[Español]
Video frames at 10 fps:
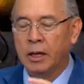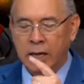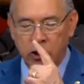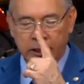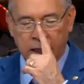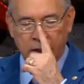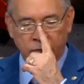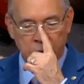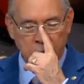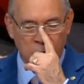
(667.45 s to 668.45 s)
¿Qué es lo que está
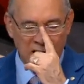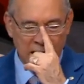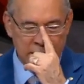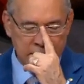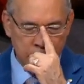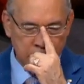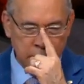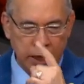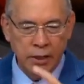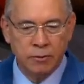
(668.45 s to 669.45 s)
diciendo el, el salmista?